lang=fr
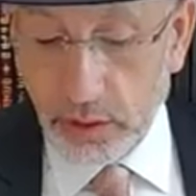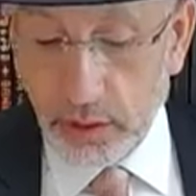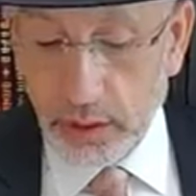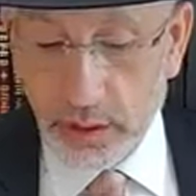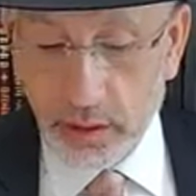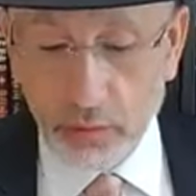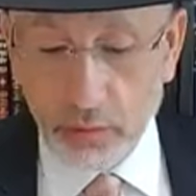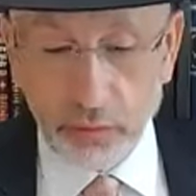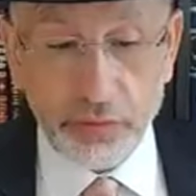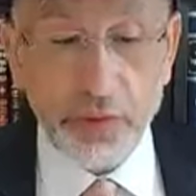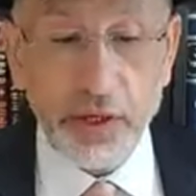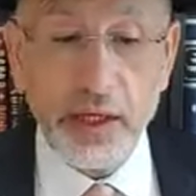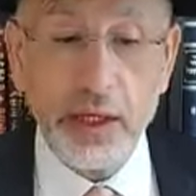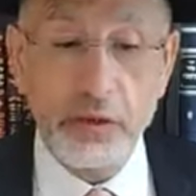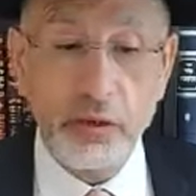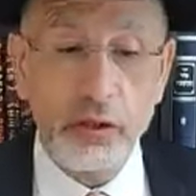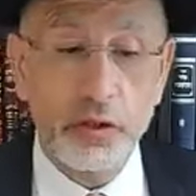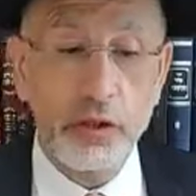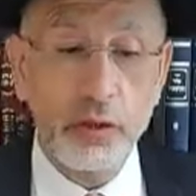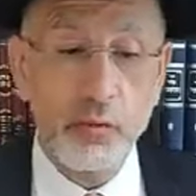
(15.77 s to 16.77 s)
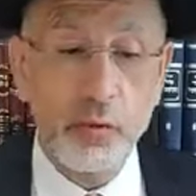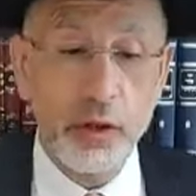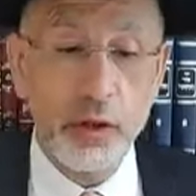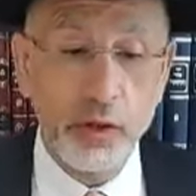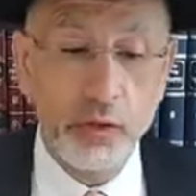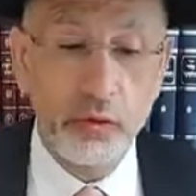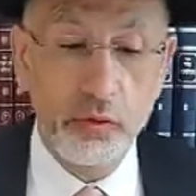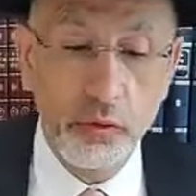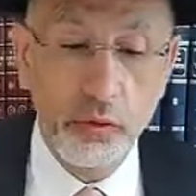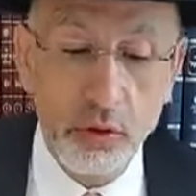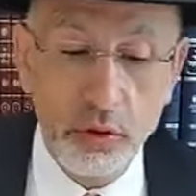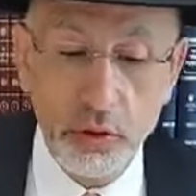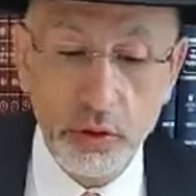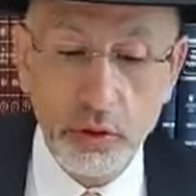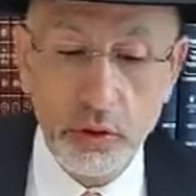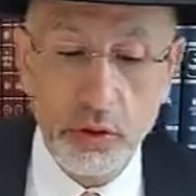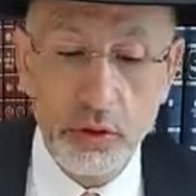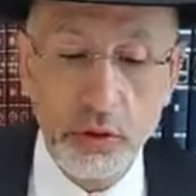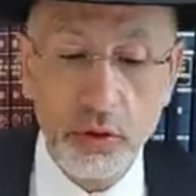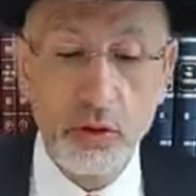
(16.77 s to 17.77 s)
Et on fera justement un cours
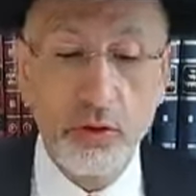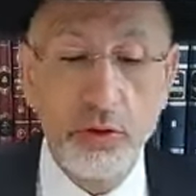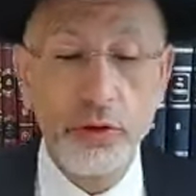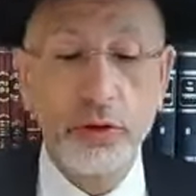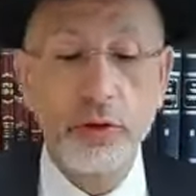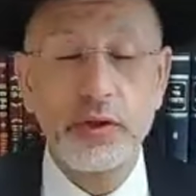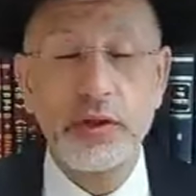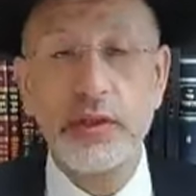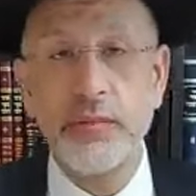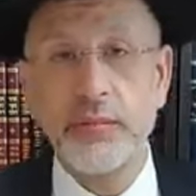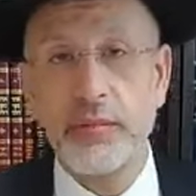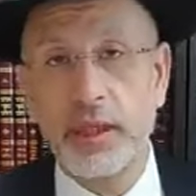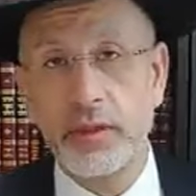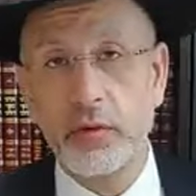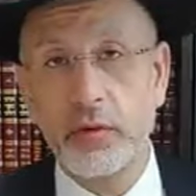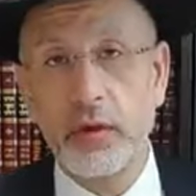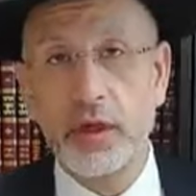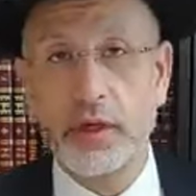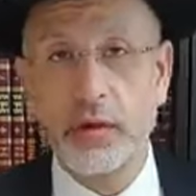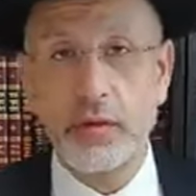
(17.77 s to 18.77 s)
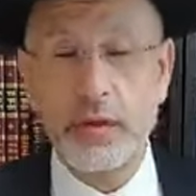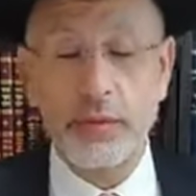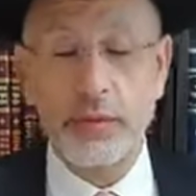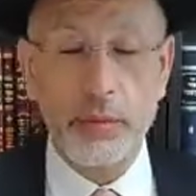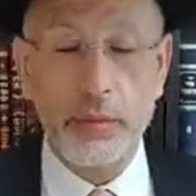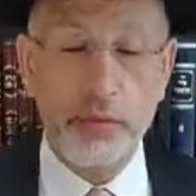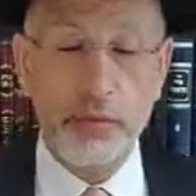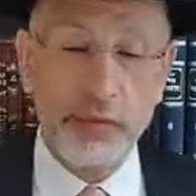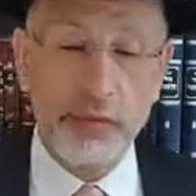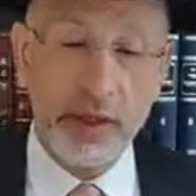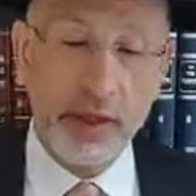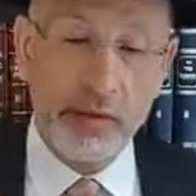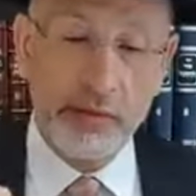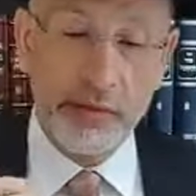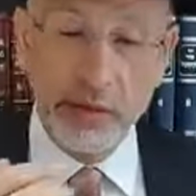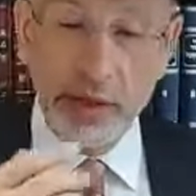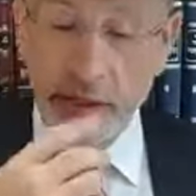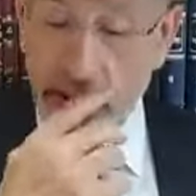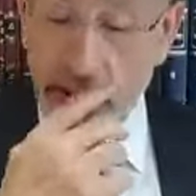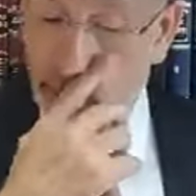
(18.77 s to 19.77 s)
euh, en l'honneur de Simchat Torah qu'on n'a pas pu faire la
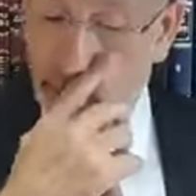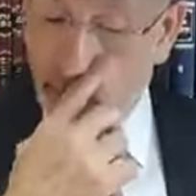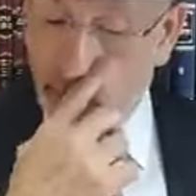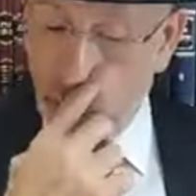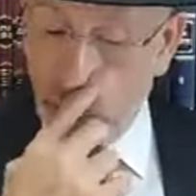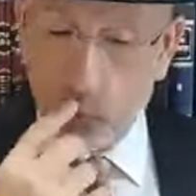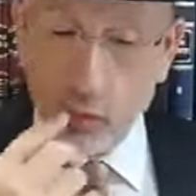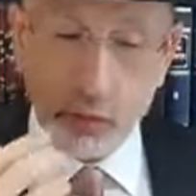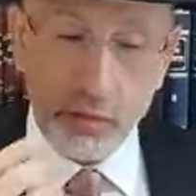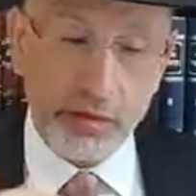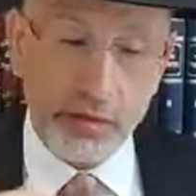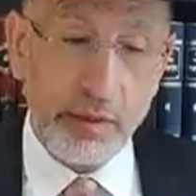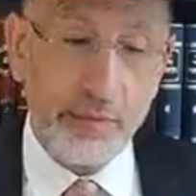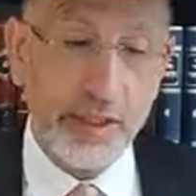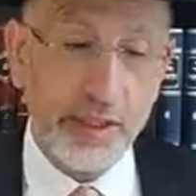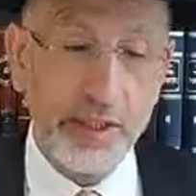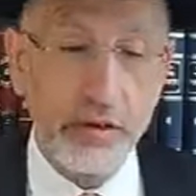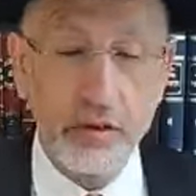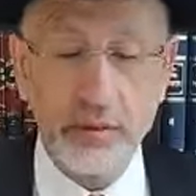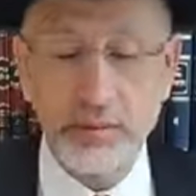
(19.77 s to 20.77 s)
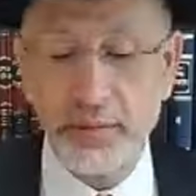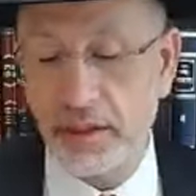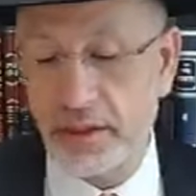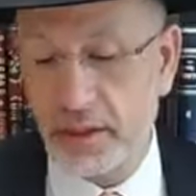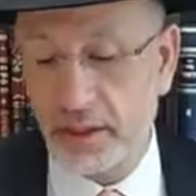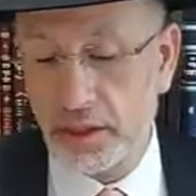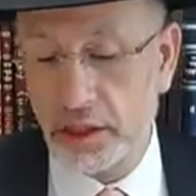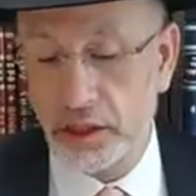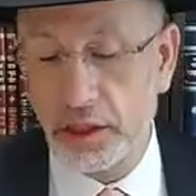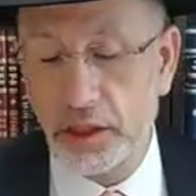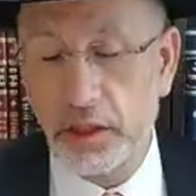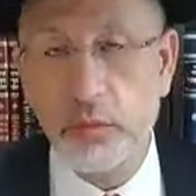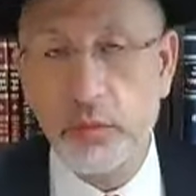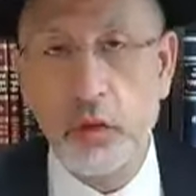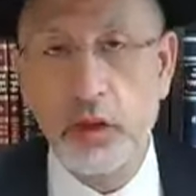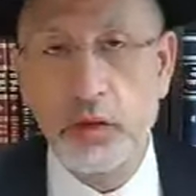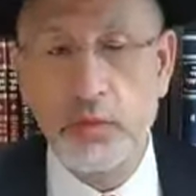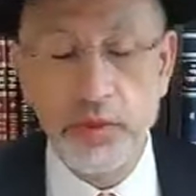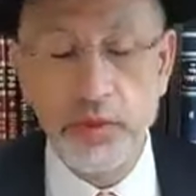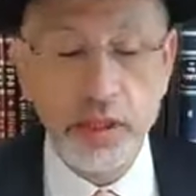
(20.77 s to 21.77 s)
veille. Donc, on le fera maintenant, Bezrat Hashem,
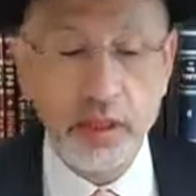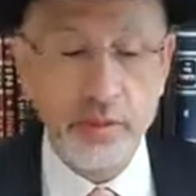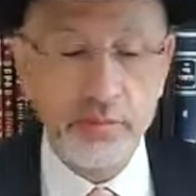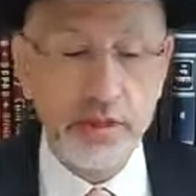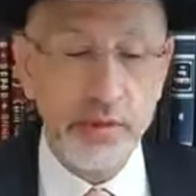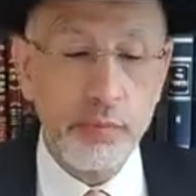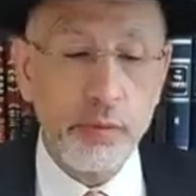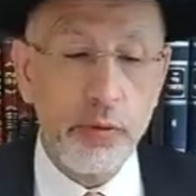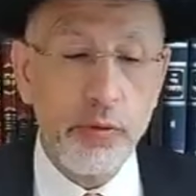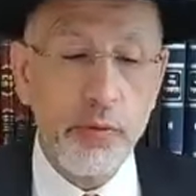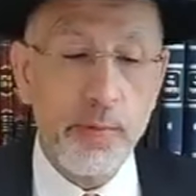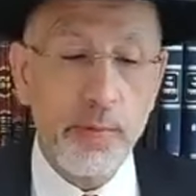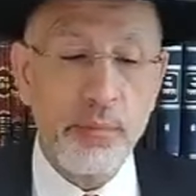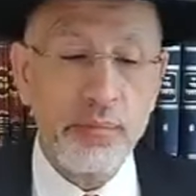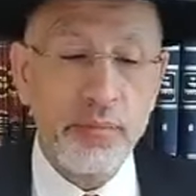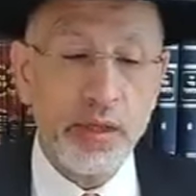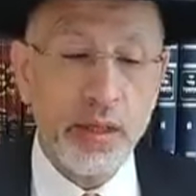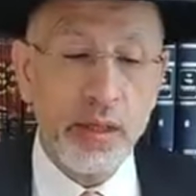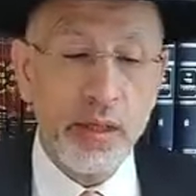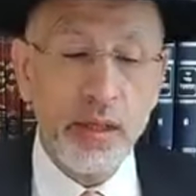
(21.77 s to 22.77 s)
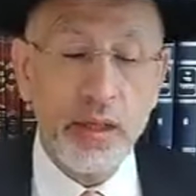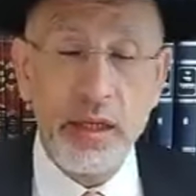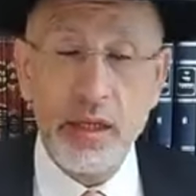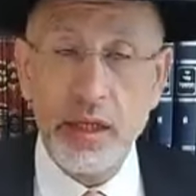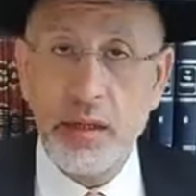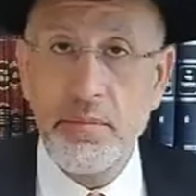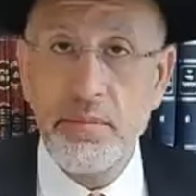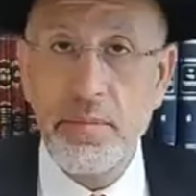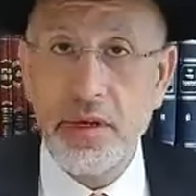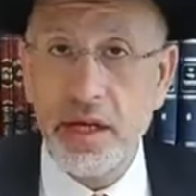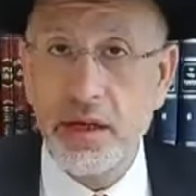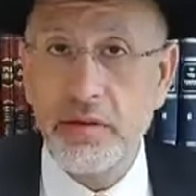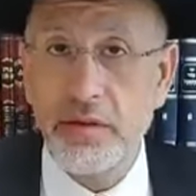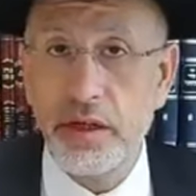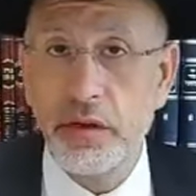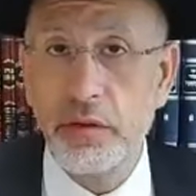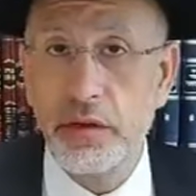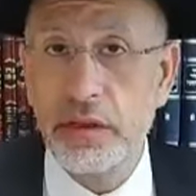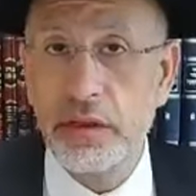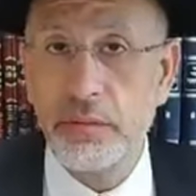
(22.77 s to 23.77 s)
pour expliquer un petit peu les
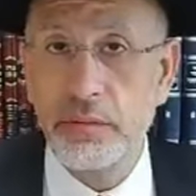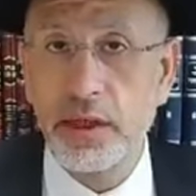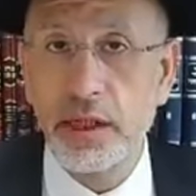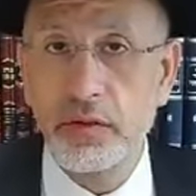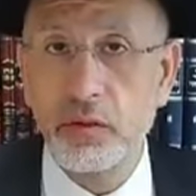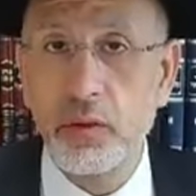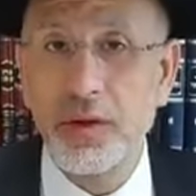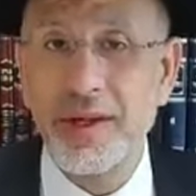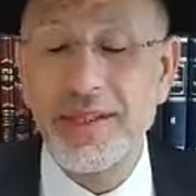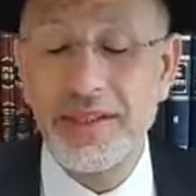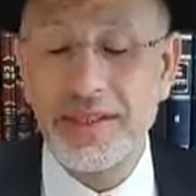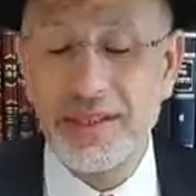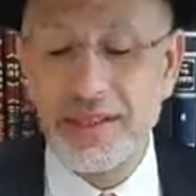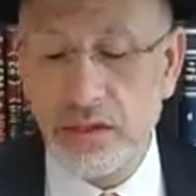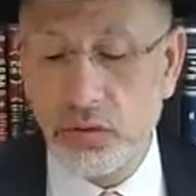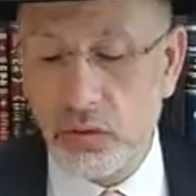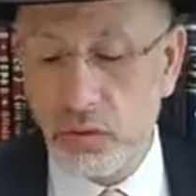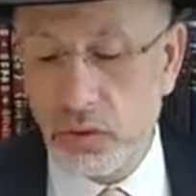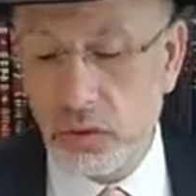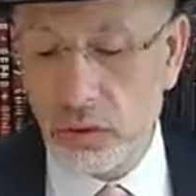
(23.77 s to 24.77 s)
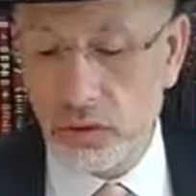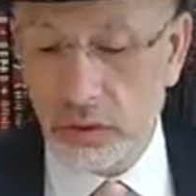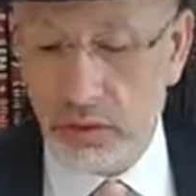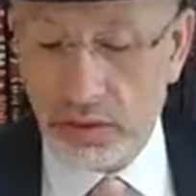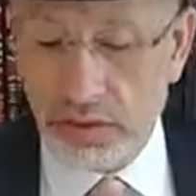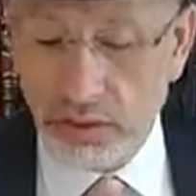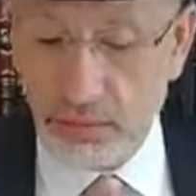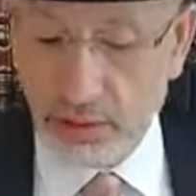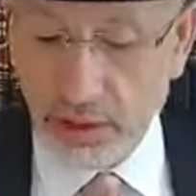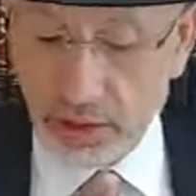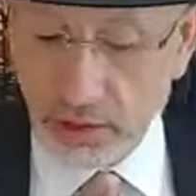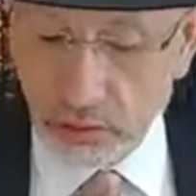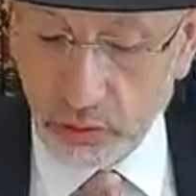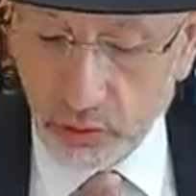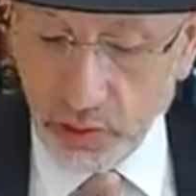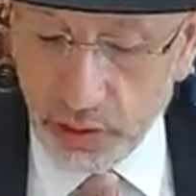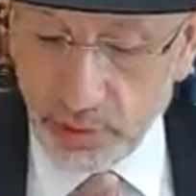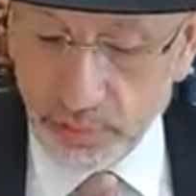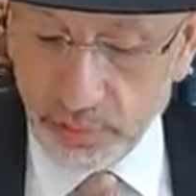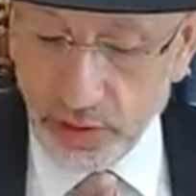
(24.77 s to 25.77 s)
merveilles de Simchat Torah, les ségoulottes de Simchat
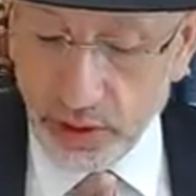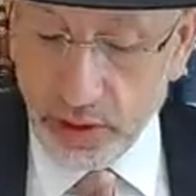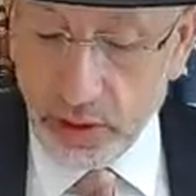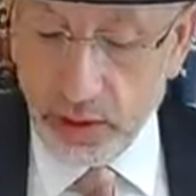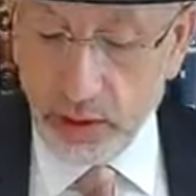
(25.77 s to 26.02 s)
Torah.